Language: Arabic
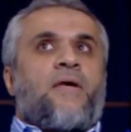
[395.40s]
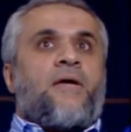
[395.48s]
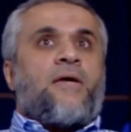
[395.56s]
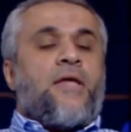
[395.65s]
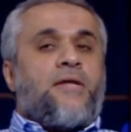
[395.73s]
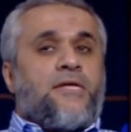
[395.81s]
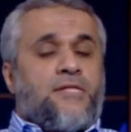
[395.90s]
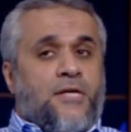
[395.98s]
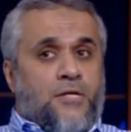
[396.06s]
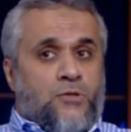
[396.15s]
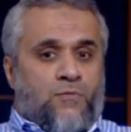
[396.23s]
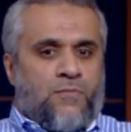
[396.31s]
احنا نقدر
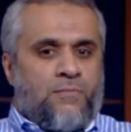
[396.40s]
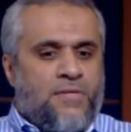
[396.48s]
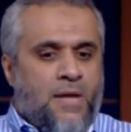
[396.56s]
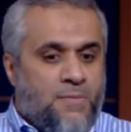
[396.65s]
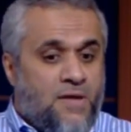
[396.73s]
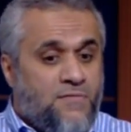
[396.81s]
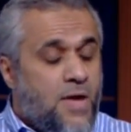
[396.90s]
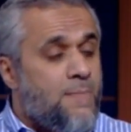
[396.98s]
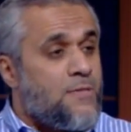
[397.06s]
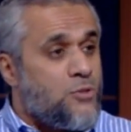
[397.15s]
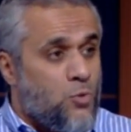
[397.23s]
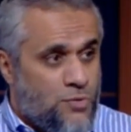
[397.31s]
شوف ما دام فيها
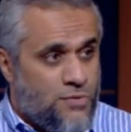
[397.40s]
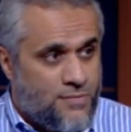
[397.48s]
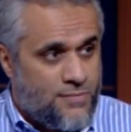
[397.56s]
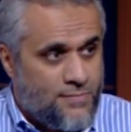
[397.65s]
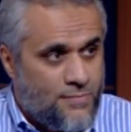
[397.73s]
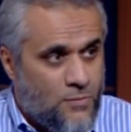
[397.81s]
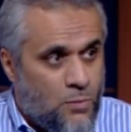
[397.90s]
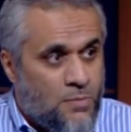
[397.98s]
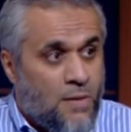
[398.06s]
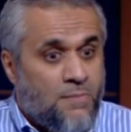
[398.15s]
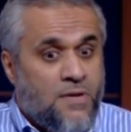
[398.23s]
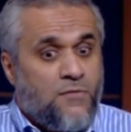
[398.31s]
مجهود وما
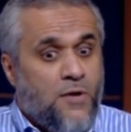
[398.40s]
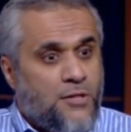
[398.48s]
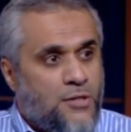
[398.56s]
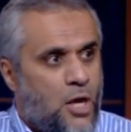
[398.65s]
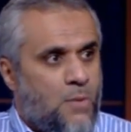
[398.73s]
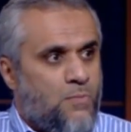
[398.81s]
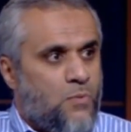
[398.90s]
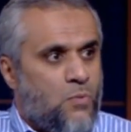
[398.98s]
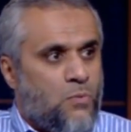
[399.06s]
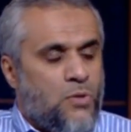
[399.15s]
دام فيها تعب وما نعم.